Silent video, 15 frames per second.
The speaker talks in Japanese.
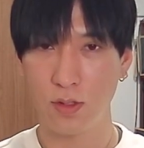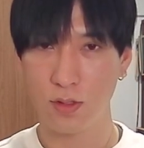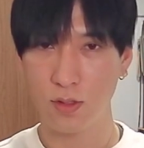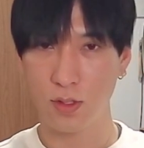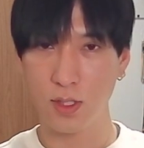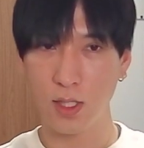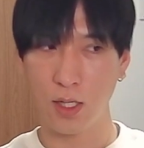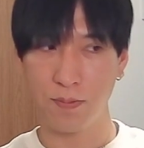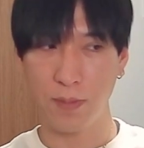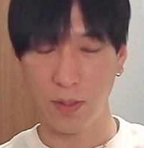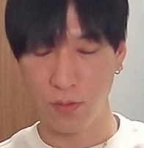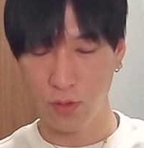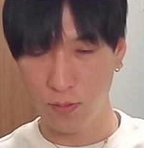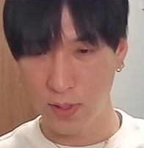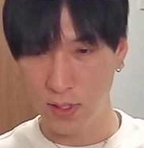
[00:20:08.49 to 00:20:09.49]
そしたら
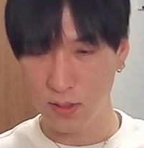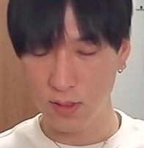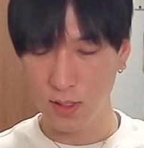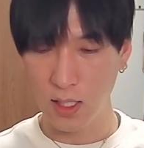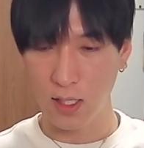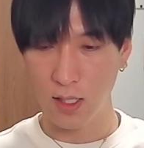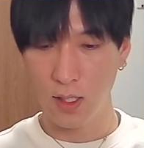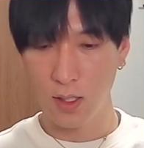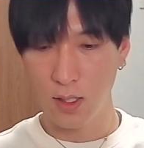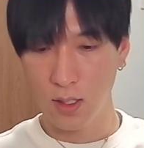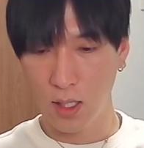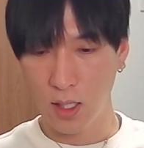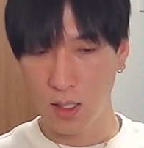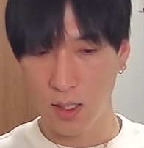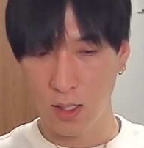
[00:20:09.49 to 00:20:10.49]
パフォーマンスが、
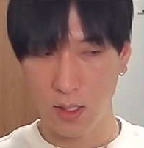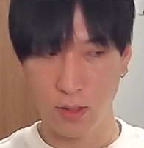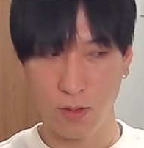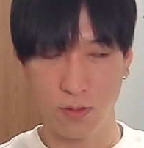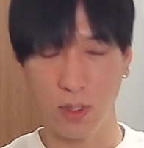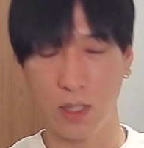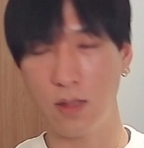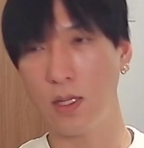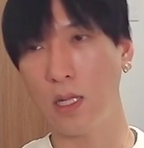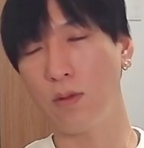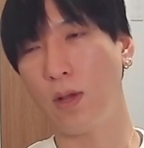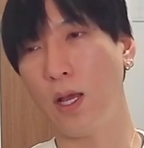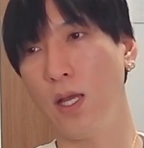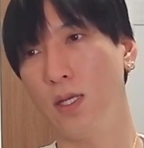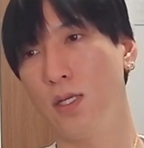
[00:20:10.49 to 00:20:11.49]
あ、良かったとか、